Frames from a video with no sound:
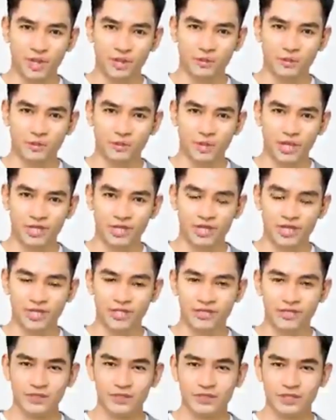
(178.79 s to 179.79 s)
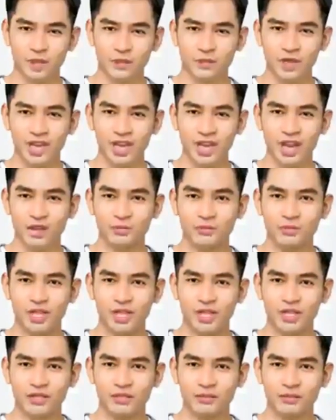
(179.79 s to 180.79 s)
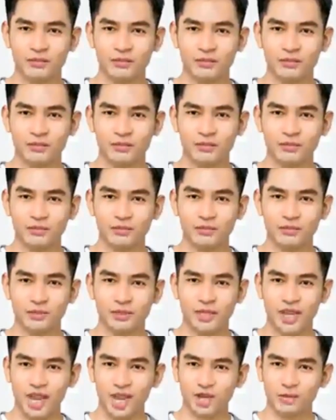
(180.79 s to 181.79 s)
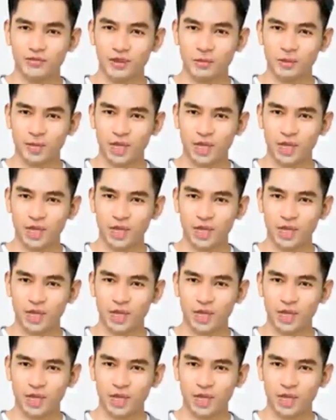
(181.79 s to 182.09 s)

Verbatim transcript: Lutfi sedang memikirkan apa yang harus dilakukan dengan Latif